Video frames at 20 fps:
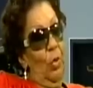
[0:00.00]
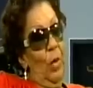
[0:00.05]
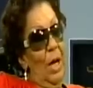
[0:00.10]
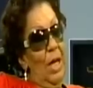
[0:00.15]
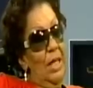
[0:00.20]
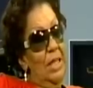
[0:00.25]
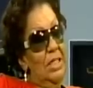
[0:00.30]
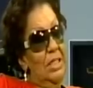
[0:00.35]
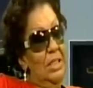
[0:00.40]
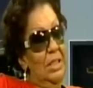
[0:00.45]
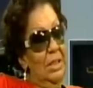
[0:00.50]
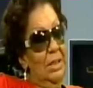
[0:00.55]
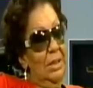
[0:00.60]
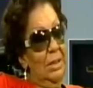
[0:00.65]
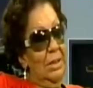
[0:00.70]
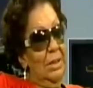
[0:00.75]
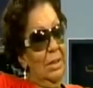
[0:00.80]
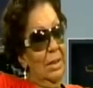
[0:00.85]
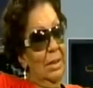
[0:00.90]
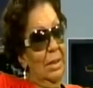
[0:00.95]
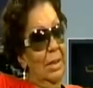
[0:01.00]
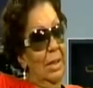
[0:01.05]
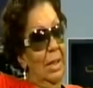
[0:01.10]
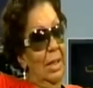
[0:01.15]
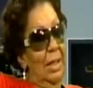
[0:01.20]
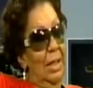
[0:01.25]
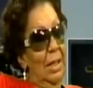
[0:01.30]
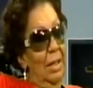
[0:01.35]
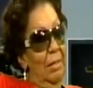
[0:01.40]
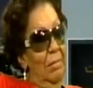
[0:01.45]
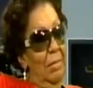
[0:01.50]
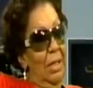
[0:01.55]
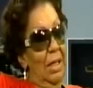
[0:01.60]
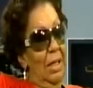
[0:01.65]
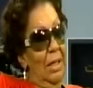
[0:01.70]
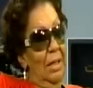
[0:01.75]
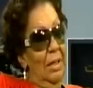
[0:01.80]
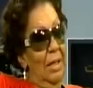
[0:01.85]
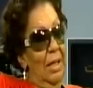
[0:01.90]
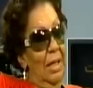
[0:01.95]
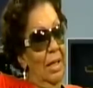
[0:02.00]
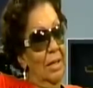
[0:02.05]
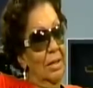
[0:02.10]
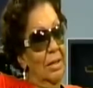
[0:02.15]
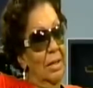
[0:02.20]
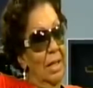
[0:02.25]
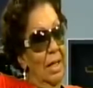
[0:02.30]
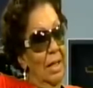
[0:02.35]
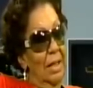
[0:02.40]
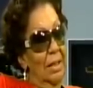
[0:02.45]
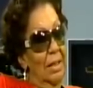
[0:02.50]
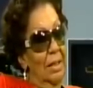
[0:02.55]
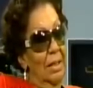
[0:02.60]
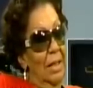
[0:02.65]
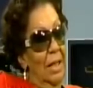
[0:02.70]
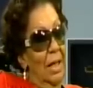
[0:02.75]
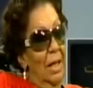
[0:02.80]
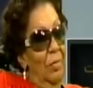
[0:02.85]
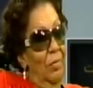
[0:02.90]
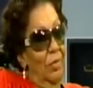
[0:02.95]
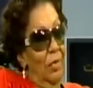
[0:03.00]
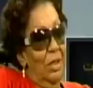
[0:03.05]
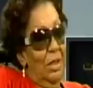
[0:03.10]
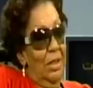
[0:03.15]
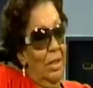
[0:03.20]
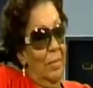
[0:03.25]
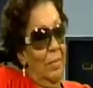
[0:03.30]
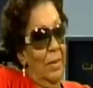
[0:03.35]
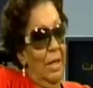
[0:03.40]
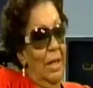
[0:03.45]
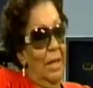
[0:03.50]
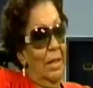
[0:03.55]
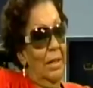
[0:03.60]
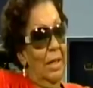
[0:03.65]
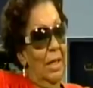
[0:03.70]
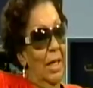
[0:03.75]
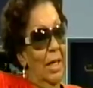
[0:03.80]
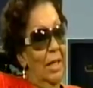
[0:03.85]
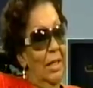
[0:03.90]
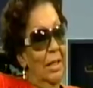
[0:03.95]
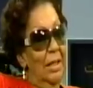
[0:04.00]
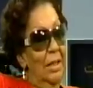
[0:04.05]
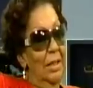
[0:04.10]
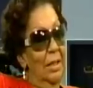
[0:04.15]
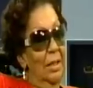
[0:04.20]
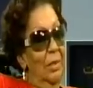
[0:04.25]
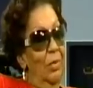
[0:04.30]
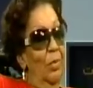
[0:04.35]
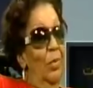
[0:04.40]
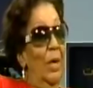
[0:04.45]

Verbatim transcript: وأنا جيت آه، رغما عن أشياء كثيرة كان ممكن تمنعني لأني